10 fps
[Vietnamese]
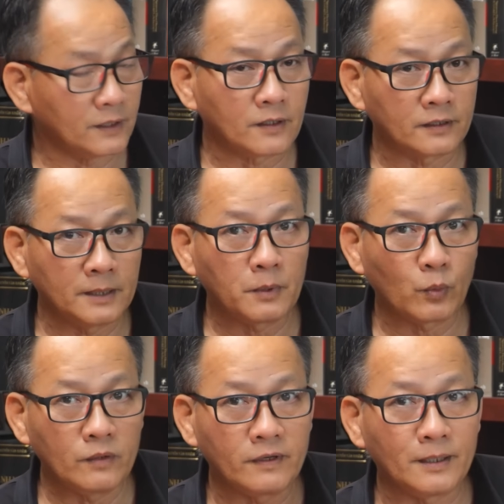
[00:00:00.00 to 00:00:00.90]
chứ còn yeah. Dạ. nếu mà
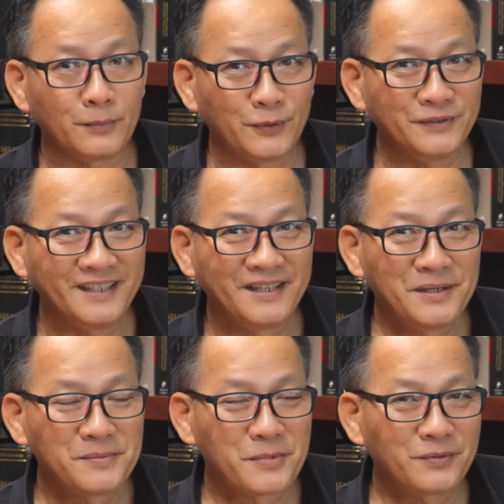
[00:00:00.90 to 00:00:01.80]
quý vị muốn
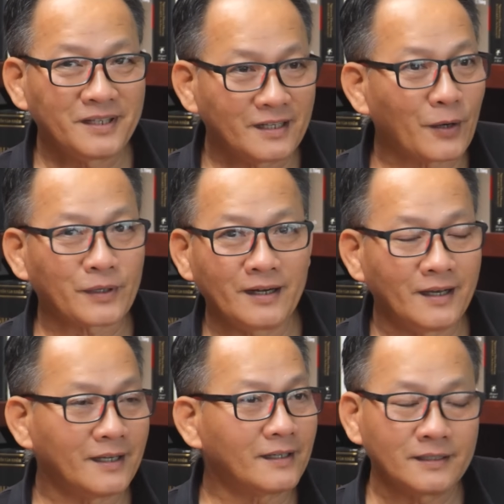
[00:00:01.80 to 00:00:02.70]
muốn những câu trả
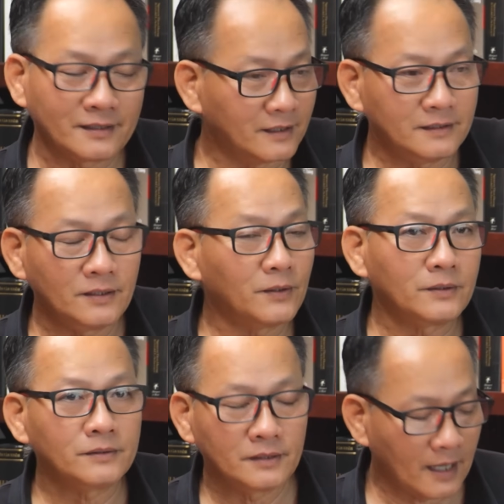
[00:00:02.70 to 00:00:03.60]
lời đó thì, thì cứ vô, vô
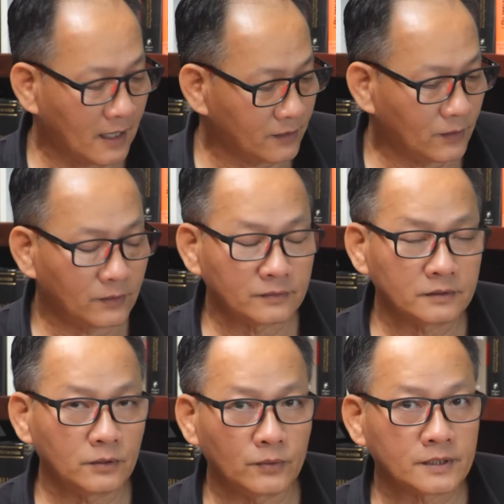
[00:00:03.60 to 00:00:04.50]
và vô
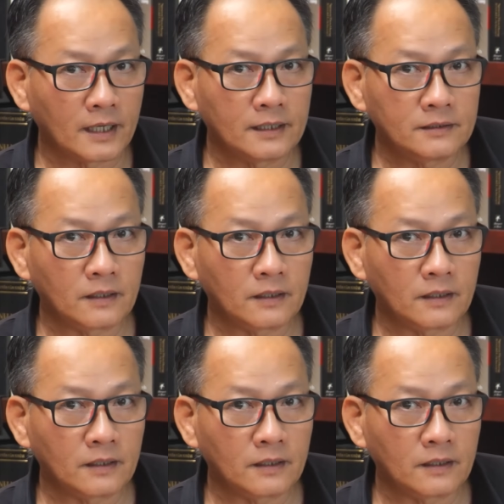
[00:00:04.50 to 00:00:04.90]
vô sở